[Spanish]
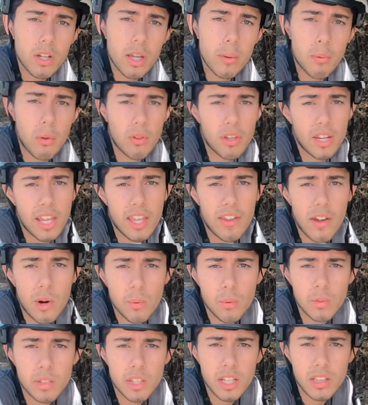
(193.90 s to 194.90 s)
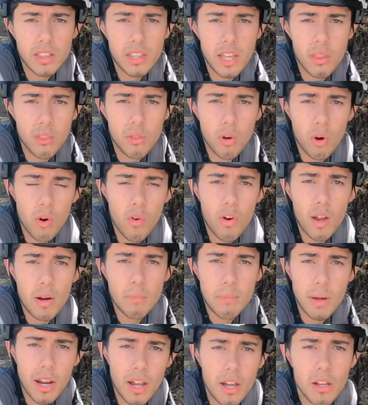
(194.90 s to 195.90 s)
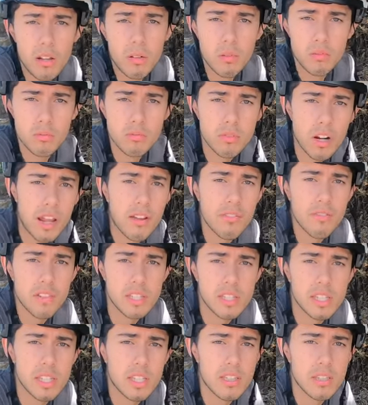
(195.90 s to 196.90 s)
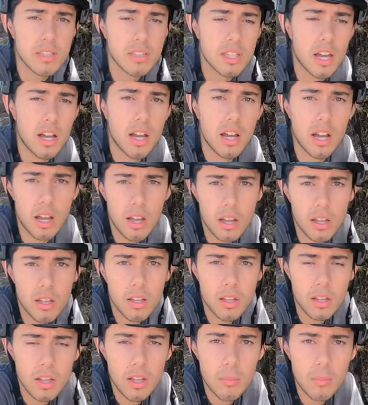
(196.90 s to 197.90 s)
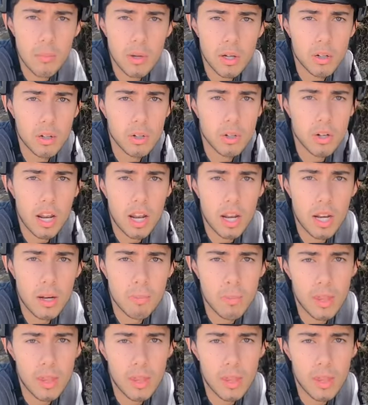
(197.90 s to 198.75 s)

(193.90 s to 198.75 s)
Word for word: que podría llevar un 32 oval para una eficiencia mejor al